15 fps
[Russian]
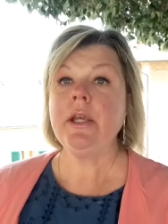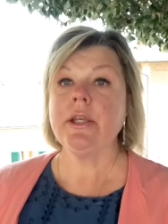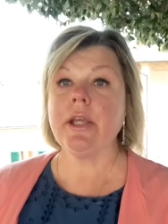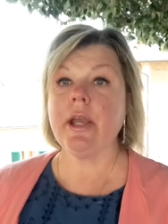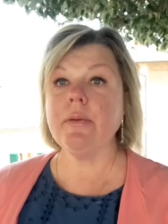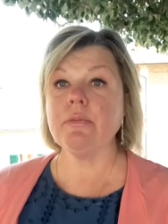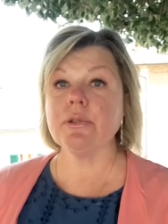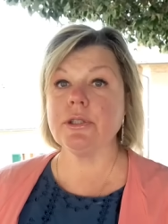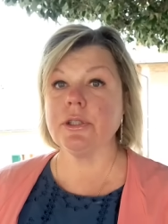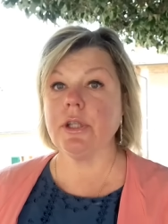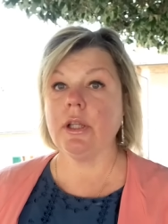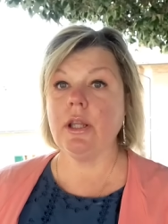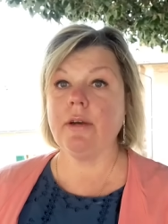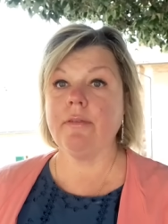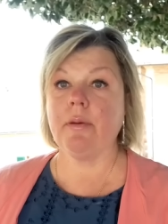Я ему
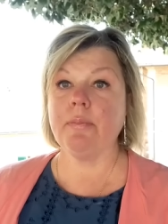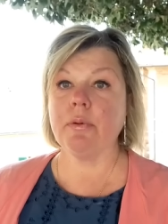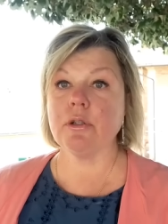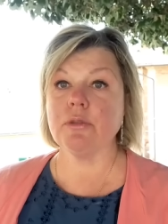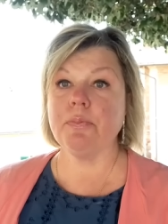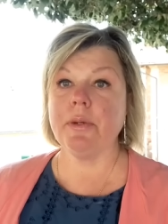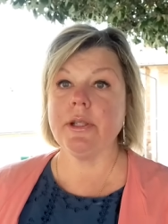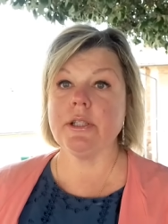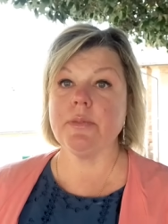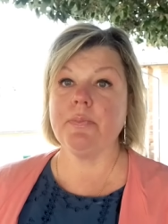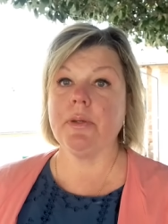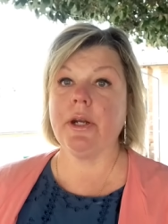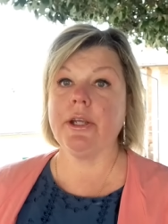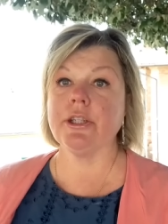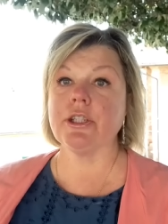задала вопрос, в
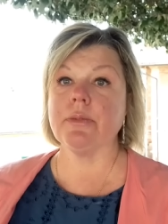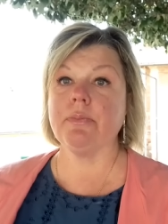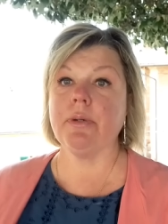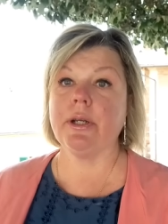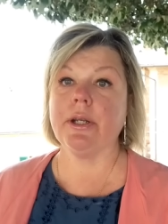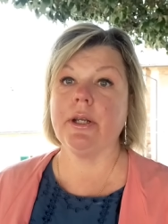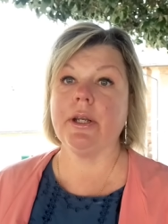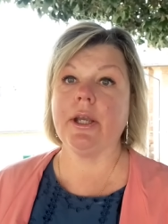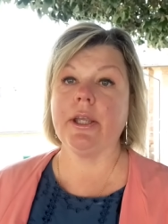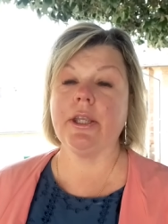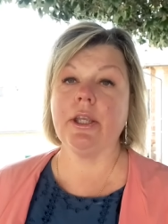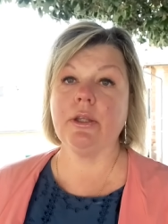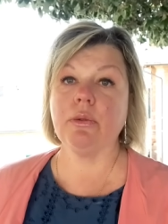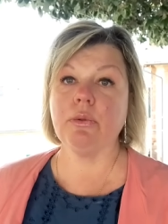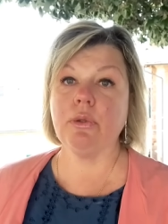принципе, раньше были ли
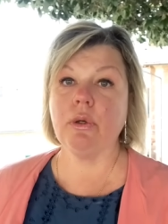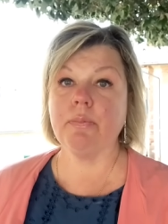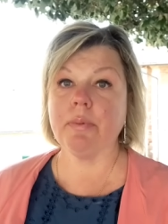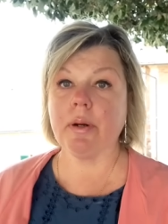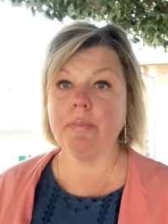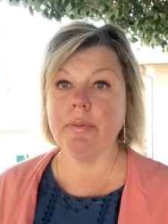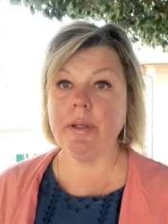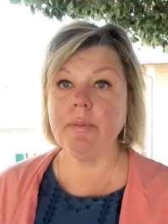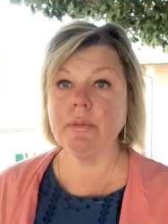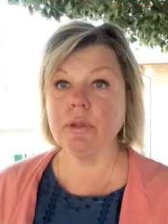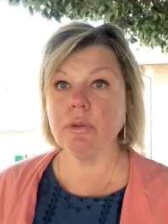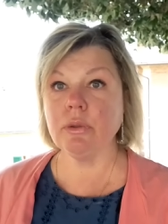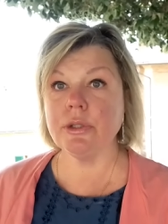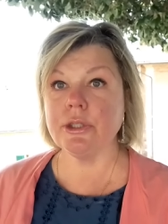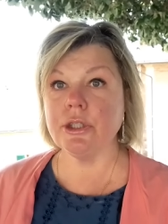какие-то у него проблемы,
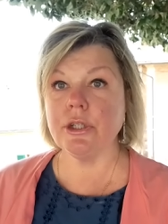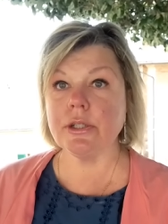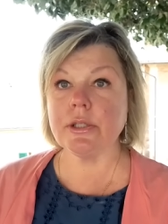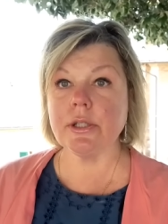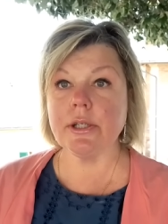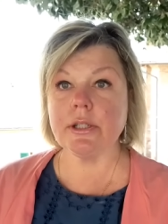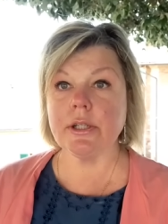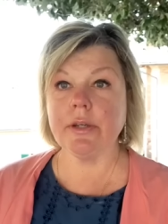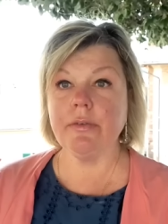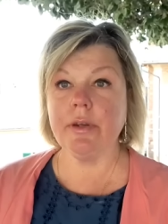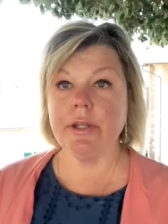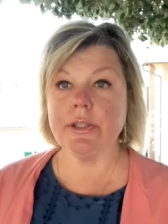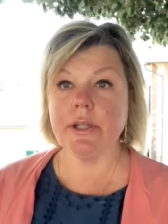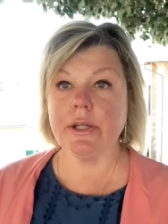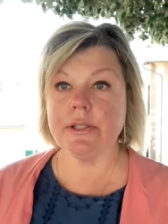то есть чисто, если
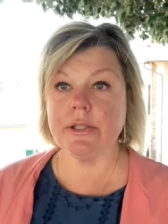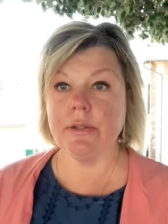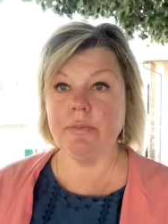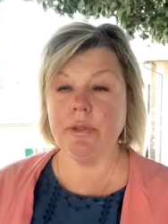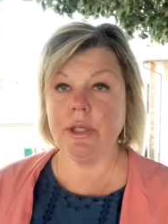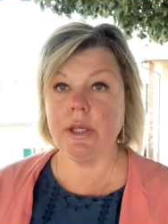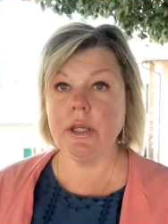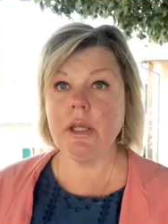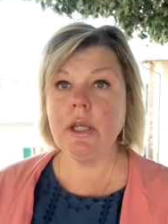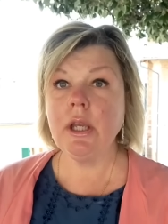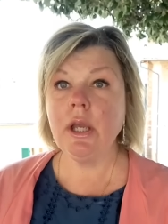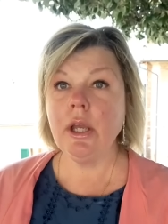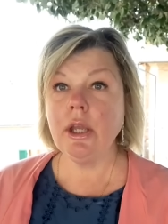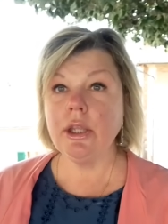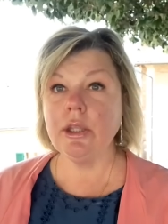говорить о семье,
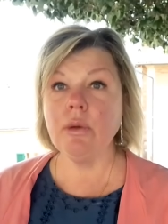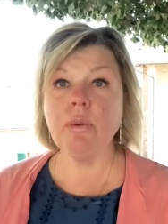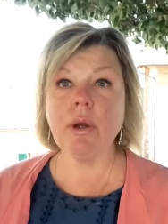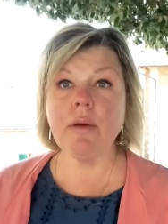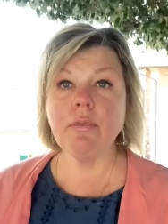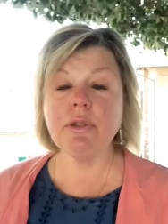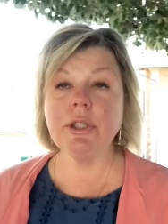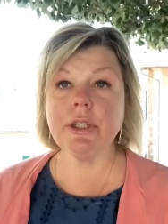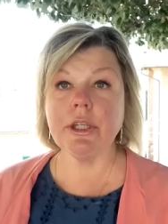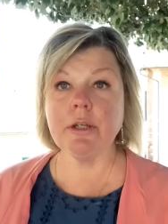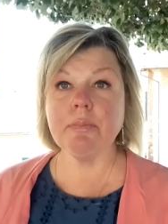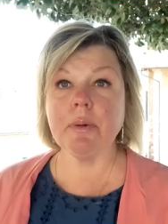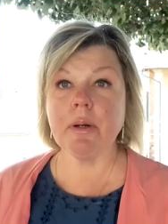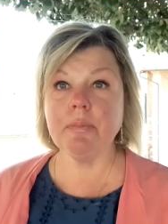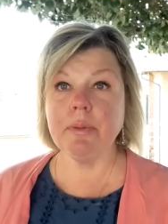ни у кого
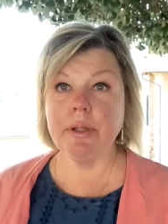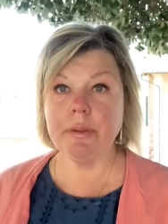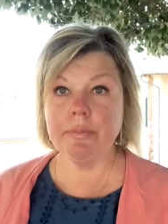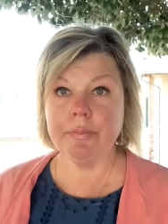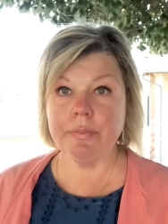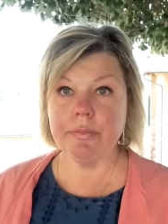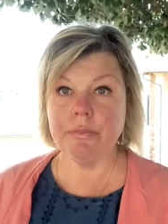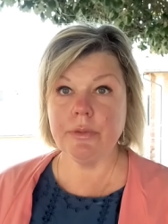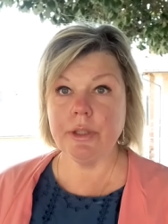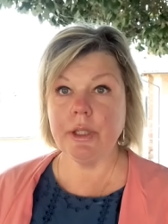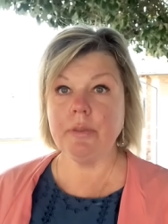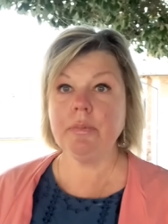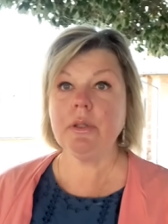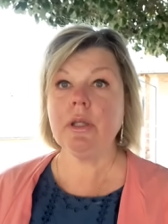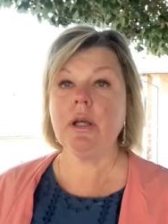таких проблем
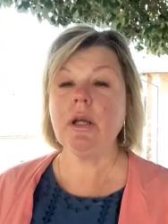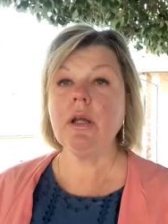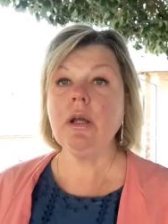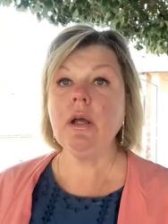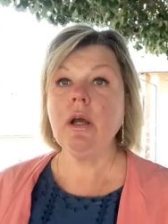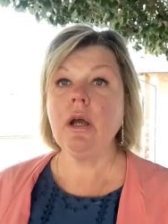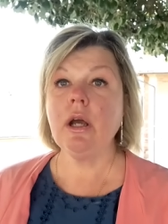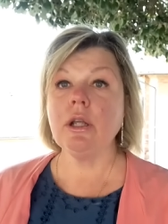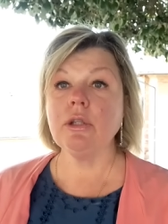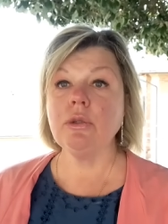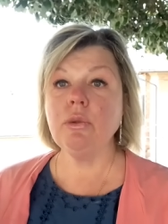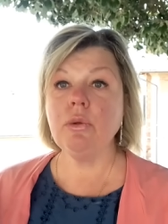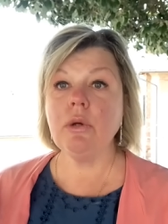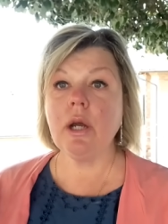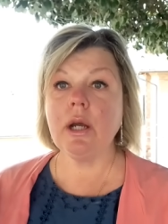не было. Но
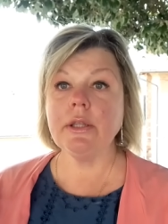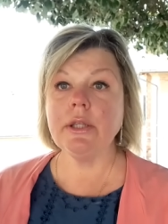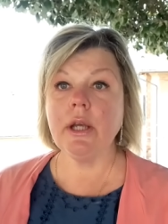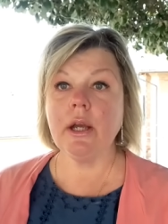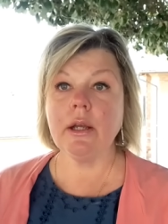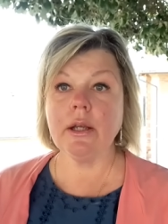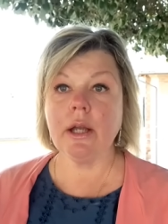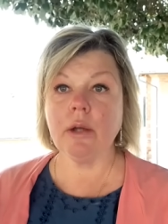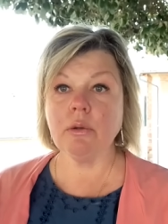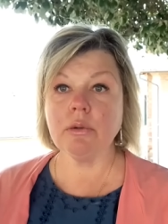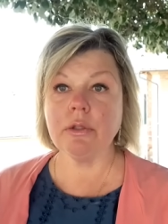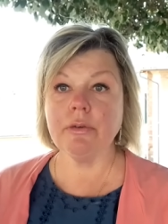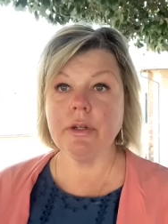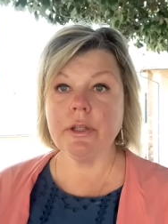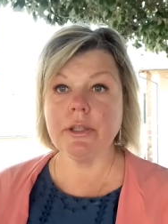ну, она, как
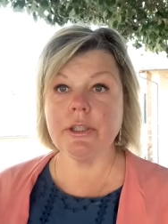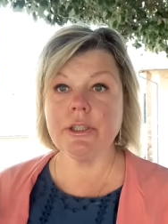он говорил,